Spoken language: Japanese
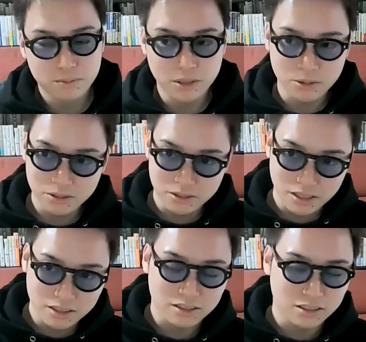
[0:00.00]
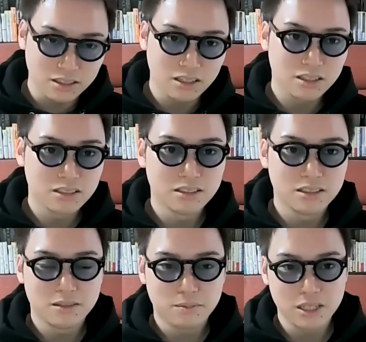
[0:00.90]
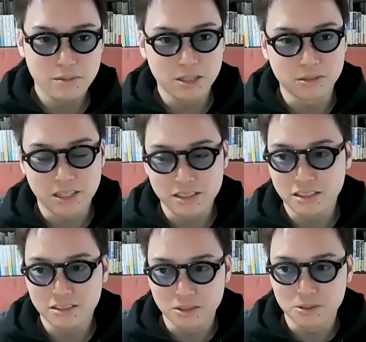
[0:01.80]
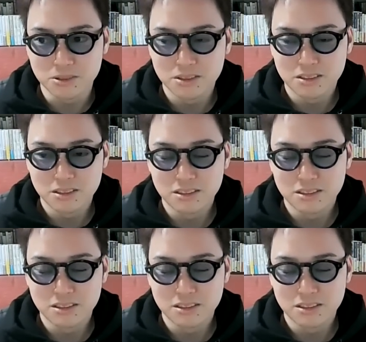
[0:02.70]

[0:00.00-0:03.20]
まあほんとなかったんで、まあ今でもないんですけど、